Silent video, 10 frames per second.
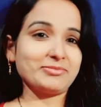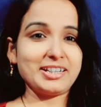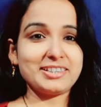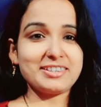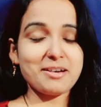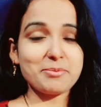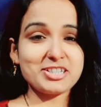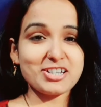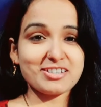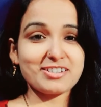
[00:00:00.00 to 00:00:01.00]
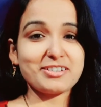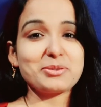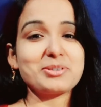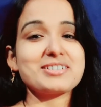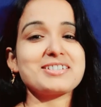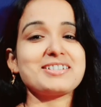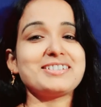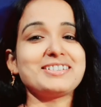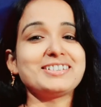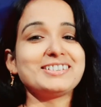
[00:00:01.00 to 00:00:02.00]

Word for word: इतना भी ज़्यादा नहीं होना चाहिए